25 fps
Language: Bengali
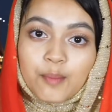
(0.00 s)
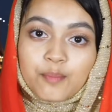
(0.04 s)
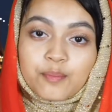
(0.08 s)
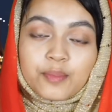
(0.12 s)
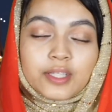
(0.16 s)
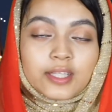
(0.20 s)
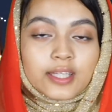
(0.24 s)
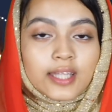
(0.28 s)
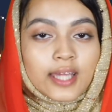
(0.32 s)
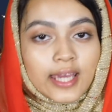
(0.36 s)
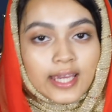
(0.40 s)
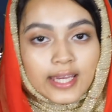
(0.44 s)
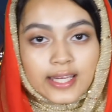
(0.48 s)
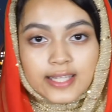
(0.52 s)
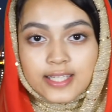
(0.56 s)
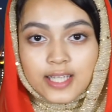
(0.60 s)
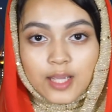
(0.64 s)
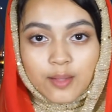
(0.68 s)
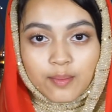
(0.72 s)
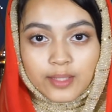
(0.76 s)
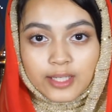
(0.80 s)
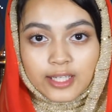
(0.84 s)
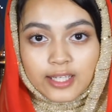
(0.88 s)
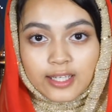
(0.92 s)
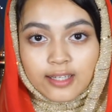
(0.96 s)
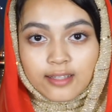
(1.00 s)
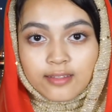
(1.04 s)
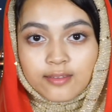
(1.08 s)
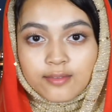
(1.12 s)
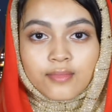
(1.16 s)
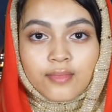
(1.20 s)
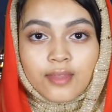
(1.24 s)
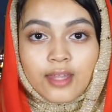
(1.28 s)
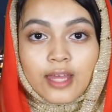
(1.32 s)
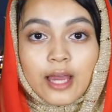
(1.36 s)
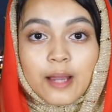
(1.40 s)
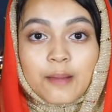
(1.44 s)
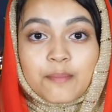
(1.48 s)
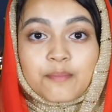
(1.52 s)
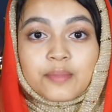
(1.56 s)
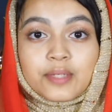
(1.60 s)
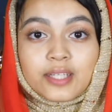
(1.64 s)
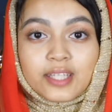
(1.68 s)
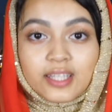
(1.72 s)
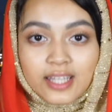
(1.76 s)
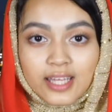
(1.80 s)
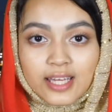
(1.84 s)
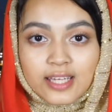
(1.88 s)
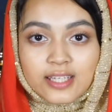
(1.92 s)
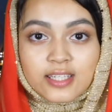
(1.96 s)
আপনি থেকে যাবেন না আপনি
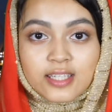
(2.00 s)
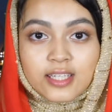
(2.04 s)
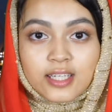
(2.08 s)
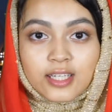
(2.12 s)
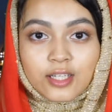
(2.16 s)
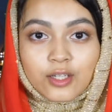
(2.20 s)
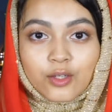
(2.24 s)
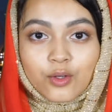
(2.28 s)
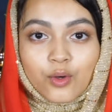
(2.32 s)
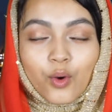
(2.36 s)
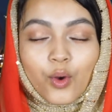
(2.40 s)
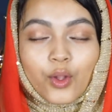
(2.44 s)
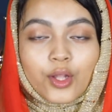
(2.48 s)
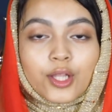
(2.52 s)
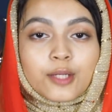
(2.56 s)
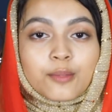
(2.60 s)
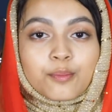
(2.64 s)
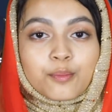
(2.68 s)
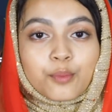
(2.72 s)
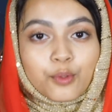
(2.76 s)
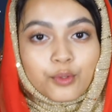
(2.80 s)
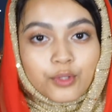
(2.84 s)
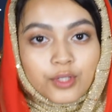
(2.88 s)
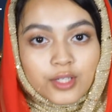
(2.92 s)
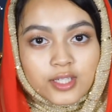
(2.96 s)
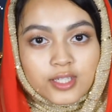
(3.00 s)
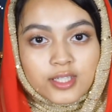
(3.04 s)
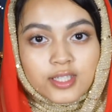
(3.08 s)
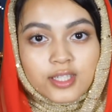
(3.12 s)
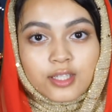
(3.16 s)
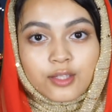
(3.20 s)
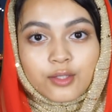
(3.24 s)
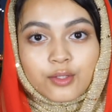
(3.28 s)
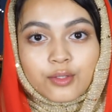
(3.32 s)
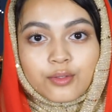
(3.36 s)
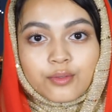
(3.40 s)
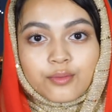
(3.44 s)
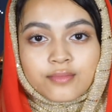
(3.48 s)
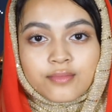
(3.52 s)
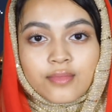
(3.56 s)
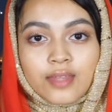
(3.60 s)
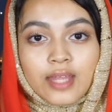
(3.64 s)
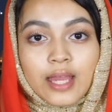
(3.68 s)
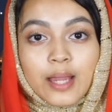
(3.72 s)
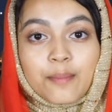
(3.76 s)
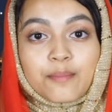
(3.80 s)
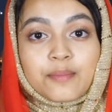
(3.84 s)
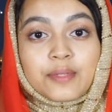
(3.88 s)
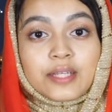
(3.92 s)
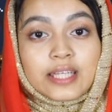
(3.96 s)
দেশে অনেক প্রতিষ্ঠিত
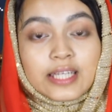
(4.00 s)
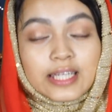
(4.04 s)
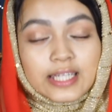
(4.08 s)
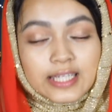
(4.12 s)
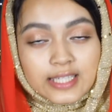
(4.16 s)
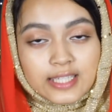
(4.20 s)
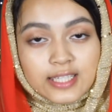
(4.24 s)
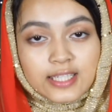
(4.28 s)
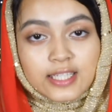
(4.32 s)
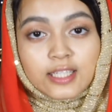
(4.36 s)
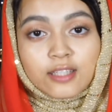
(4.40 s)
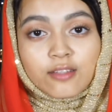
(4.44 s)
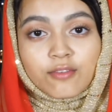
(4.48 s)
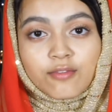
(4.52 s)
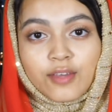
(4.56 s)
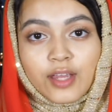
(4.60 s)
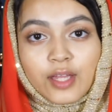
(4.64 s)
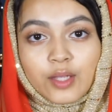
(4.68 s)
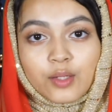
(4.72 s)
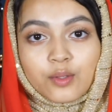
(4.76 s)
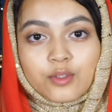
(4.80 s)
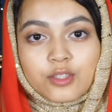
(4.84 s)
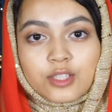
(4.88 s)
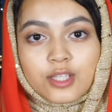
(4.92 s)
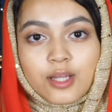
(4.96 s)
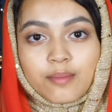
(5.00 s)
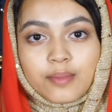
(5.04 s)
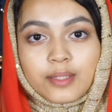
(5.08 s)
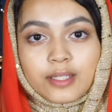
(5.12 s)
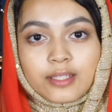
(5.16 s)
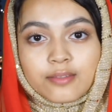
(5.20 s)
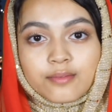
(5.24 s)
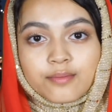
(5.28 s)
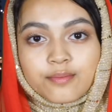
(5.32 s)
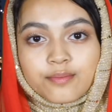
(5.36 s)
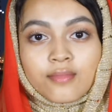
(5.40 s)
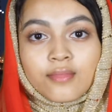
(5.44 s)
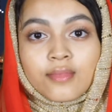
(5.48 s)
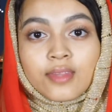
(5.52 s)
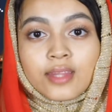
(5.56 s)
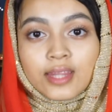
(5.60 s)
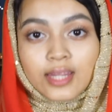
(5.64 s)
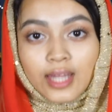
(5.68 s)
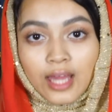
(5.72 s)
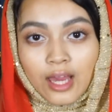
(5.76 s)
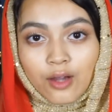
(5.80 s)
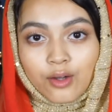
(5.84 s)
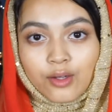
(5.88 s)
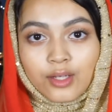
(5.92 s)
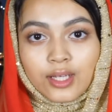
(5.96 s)
আপনি নিশ্চিত ফেরত যাবেন
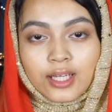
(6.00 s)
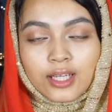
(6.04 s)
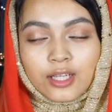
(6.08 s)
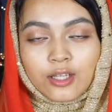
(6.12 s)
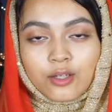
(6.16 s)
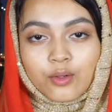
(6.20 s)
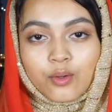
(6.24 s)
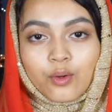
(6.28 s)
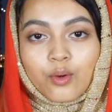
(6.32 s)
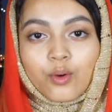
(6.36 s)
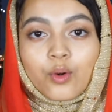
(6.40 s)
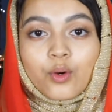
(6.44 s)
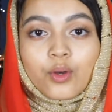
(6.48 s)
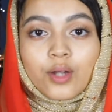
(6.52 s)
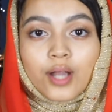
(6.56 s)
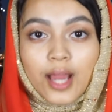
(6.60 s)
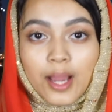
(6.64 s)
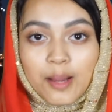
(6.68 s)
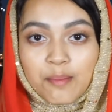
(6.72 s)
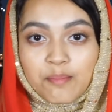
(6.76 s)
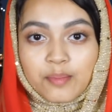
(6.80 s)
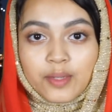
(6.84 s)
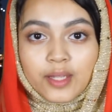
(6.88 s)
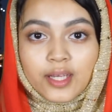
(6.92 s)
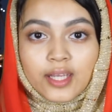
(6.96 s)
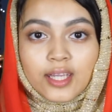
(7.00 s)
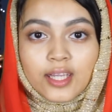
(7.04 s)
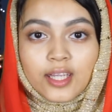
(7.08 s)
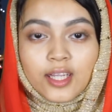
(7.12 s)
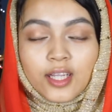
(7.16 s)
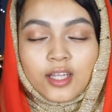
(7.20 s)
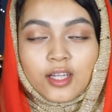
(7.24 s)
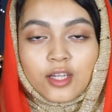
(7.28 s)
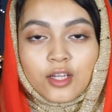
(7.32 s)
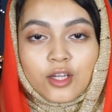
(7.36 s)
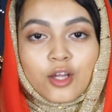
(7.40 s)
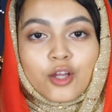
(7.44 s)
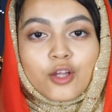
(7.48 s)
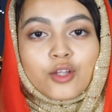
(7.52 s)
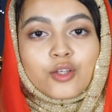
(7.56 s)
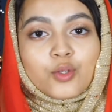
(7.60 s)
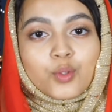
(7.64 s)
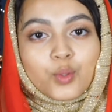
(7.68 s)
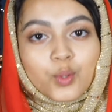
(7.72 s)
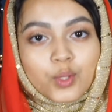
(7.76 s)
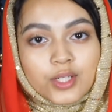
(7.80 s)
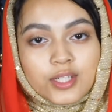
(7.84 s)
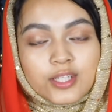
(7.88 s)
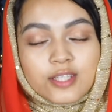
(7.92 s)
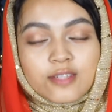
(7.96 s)
তাহলে ওরা আপনাকে
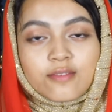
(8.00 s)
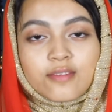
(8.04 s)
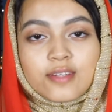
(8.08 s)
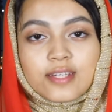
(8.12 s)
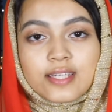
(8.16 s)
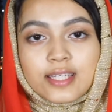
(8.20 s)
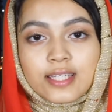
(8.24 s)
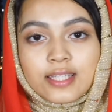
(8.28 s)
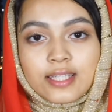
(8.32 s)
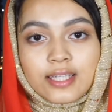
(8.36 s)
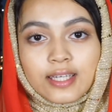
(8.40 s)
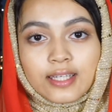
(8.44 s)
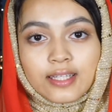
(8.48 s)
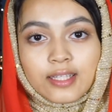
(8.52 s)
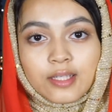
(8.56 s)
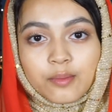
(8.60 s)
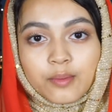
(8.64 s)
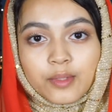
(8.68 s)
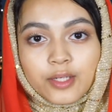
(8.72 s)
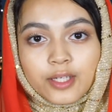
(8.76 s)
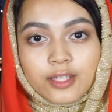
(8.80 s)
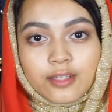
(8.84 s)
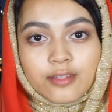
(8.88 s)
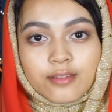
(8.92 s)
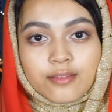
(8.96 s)
টুরিস্ট ভিসা দিয়ে দিবে